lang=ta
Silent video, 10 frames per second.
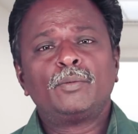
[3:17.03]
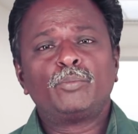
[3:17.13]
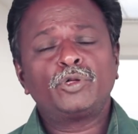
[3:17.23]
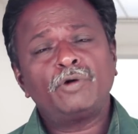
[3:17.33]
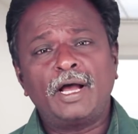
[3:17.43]

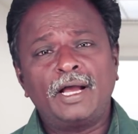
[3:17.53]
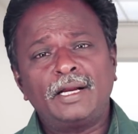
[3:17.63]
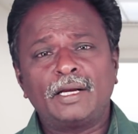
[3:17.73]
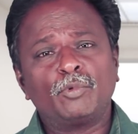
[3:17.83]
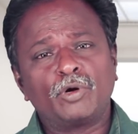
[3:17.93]
பொதுவாக
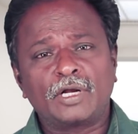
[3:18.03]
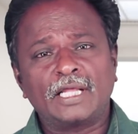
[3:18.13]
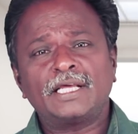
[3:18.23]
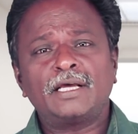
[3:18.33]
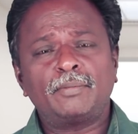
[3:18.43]
நம்ம ஒரு
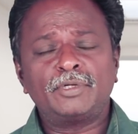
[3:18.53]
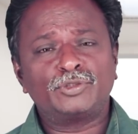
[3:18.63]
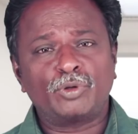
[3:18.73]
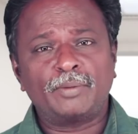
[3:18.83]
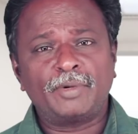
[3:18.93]
கதை
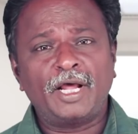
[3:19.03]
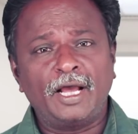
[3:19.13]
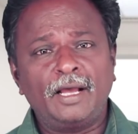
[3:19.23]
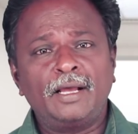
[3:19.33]
அப்படின்னு சொன்னோம்னா